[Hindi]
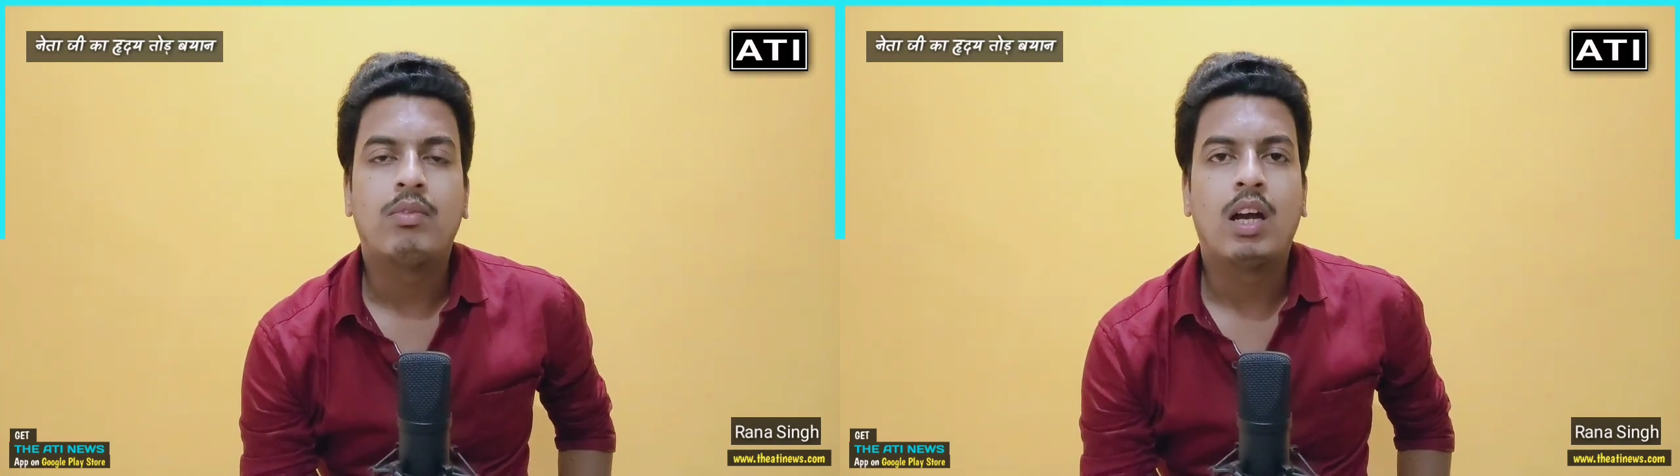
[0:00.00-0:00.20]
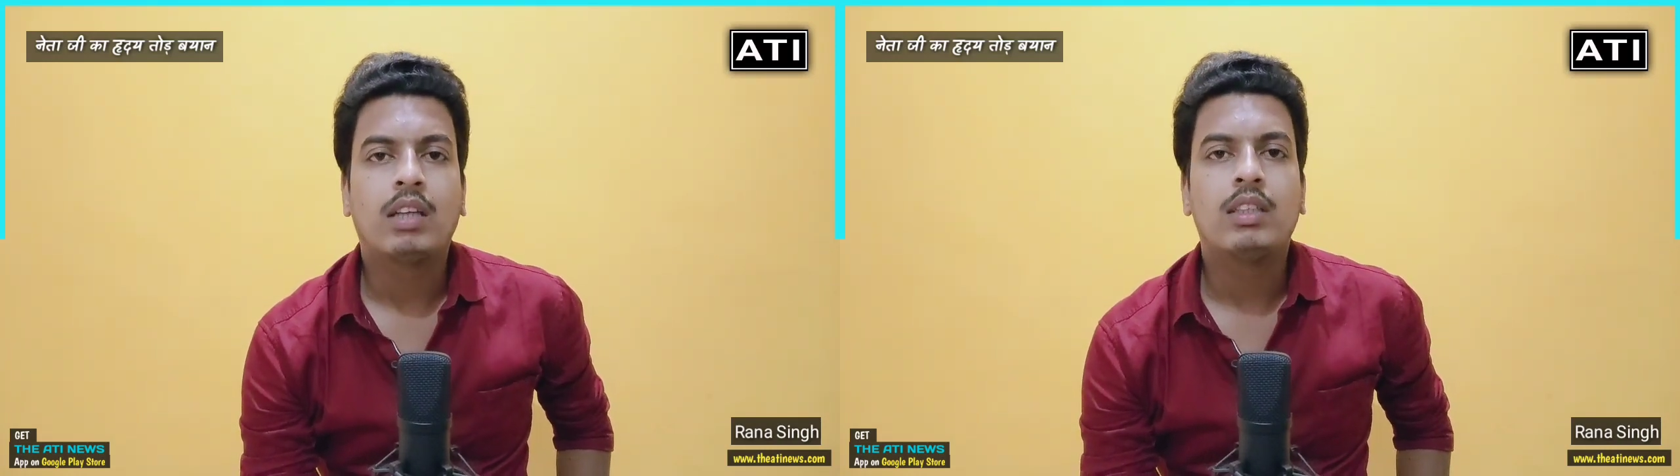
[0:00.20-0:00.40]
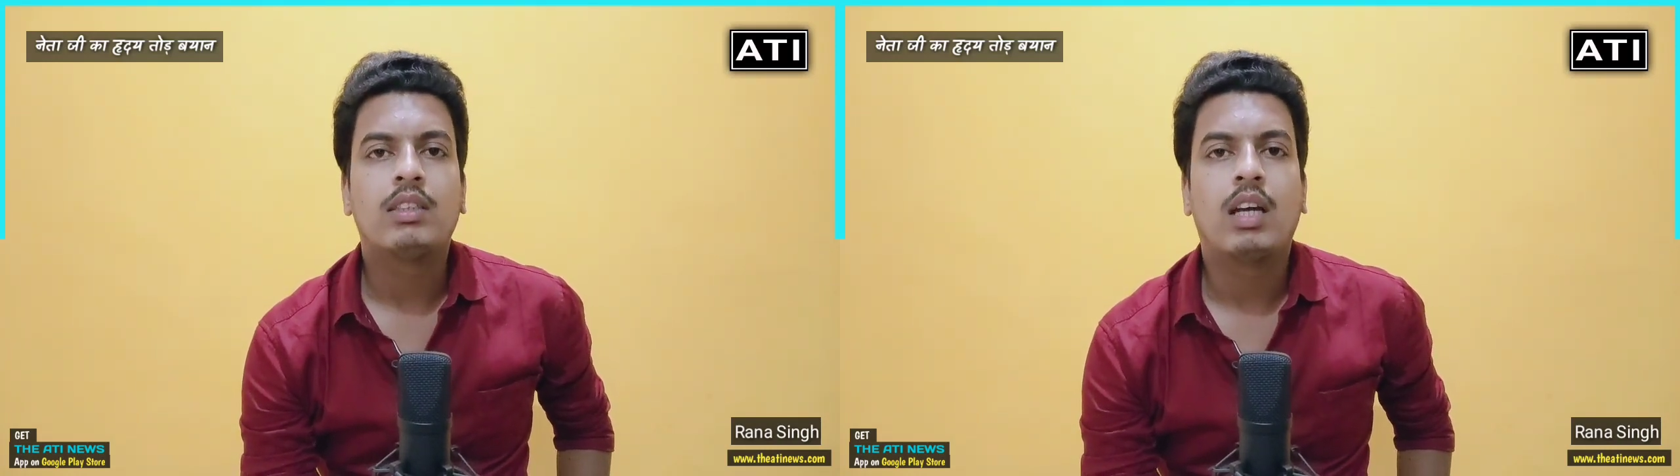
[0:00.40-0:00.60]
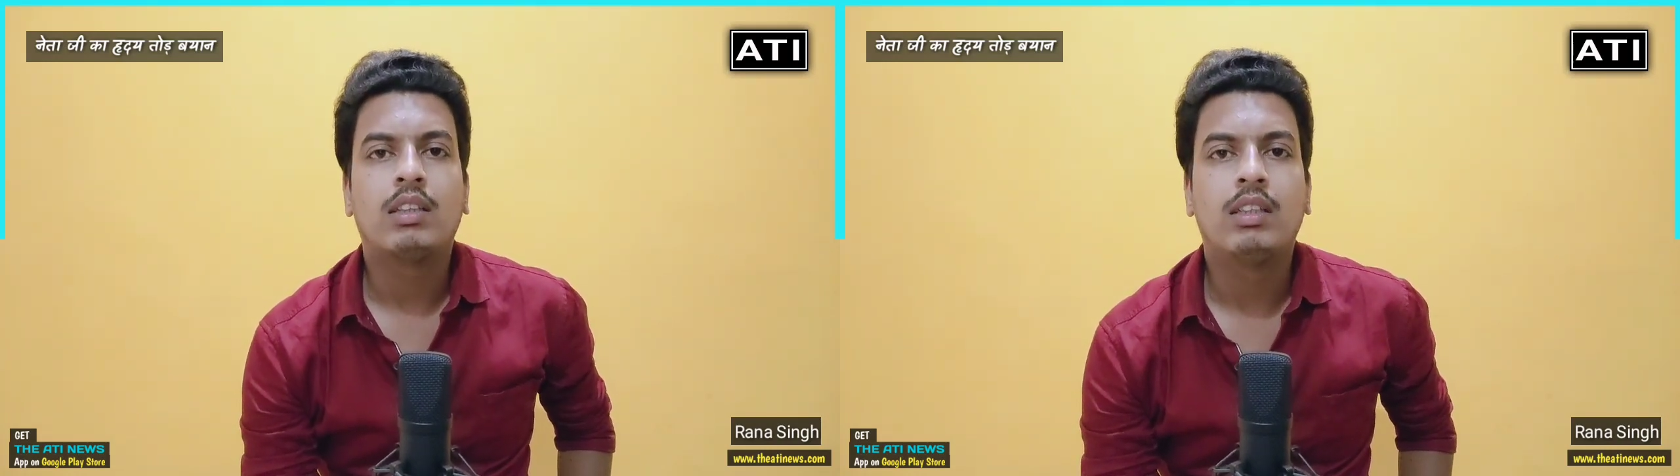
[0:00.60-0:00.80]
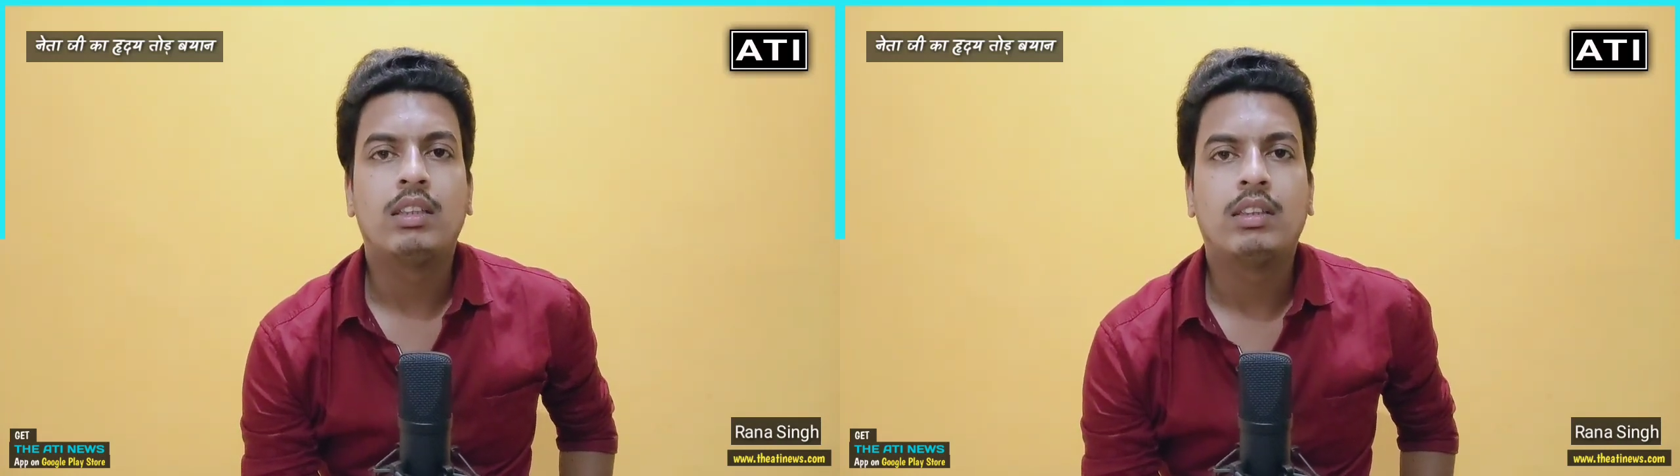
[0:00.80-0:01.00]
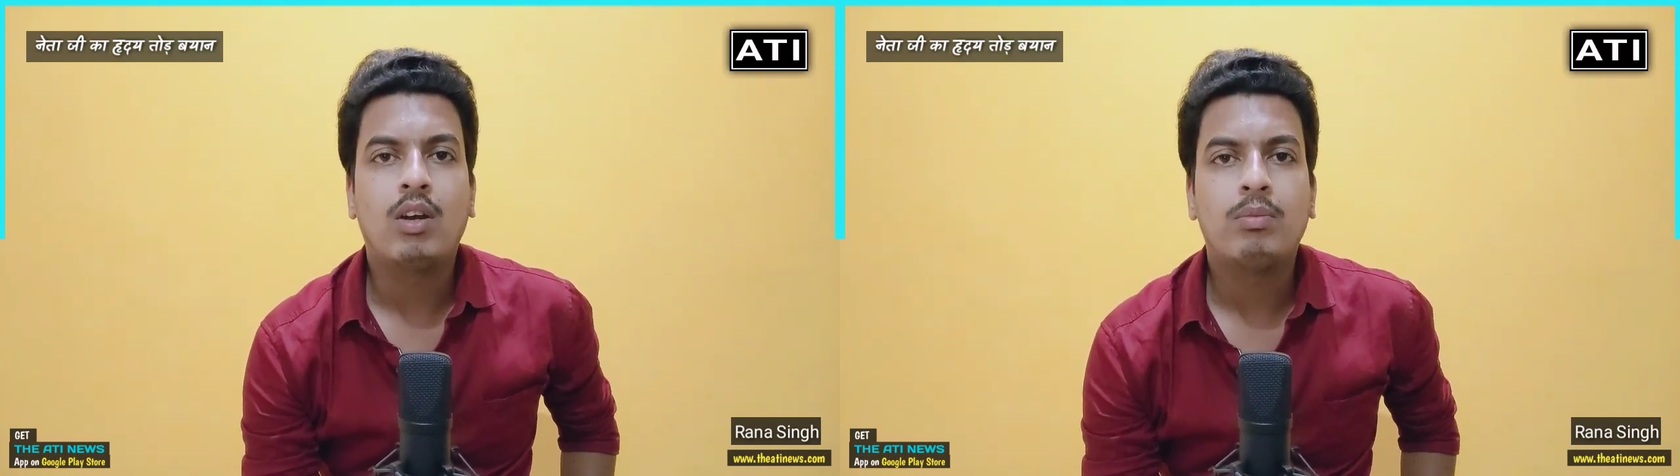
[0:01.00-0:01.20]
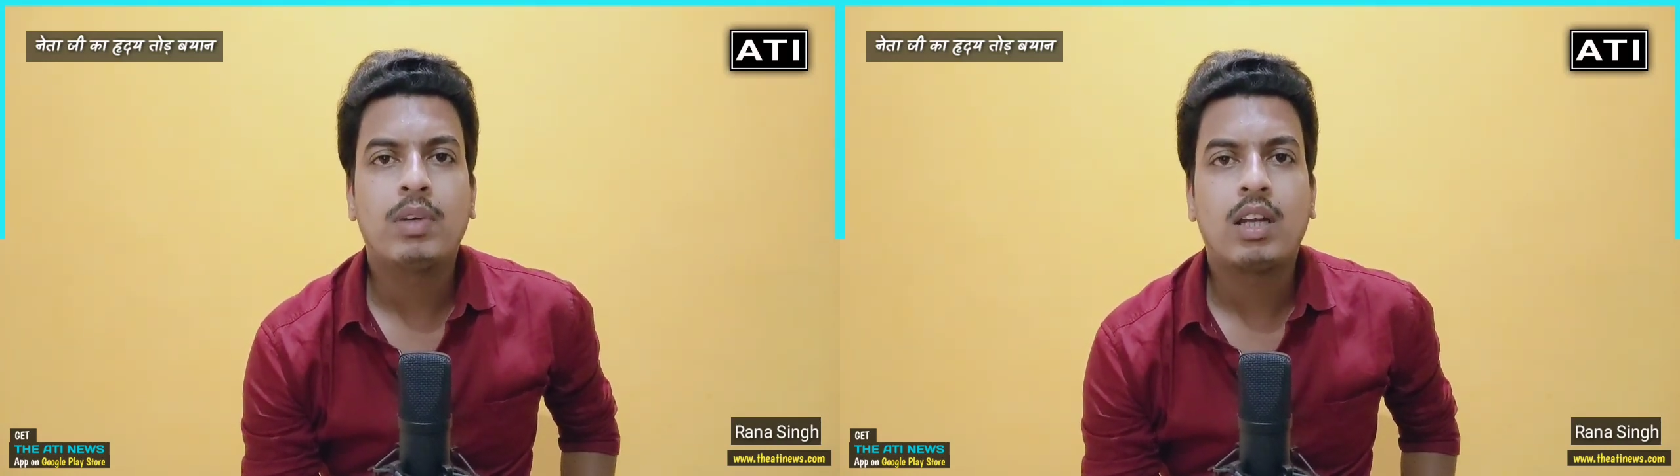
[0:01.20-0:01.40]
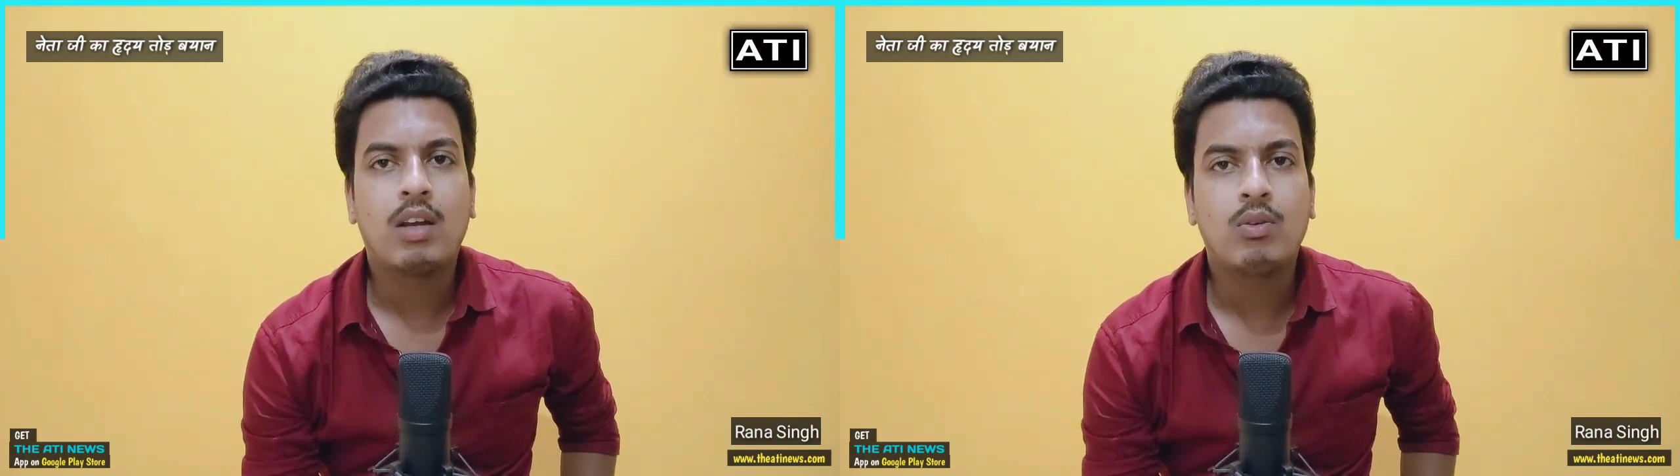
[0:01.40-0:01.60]
वहां के छात्र नेताओं
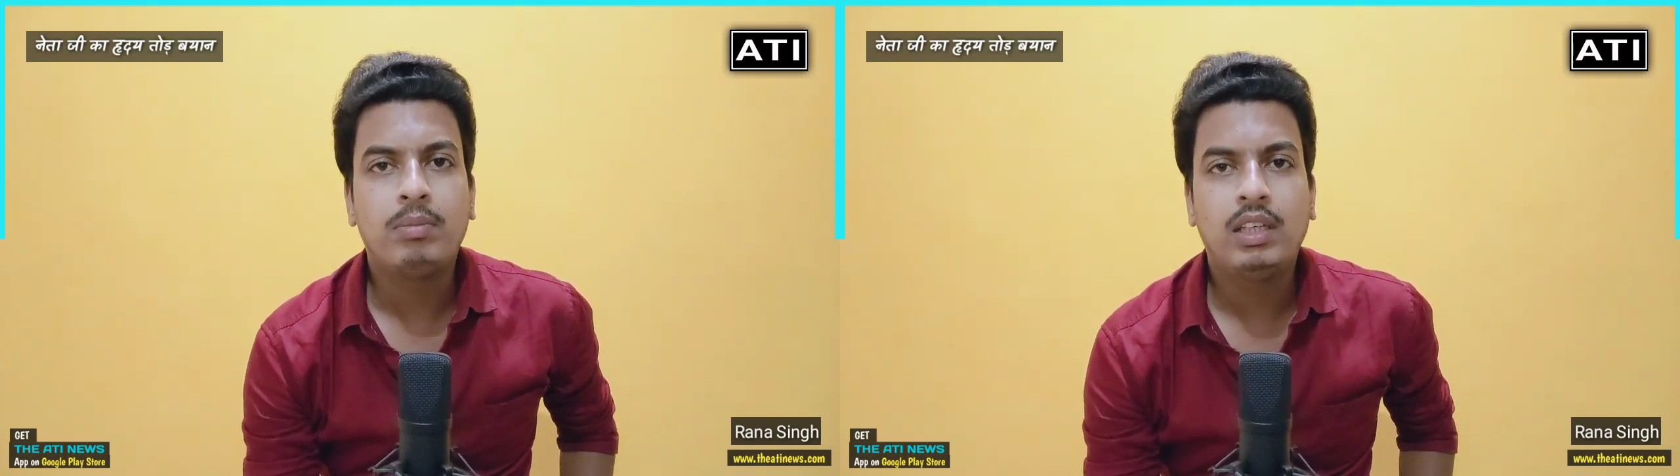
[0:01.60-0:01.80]
पर आरोप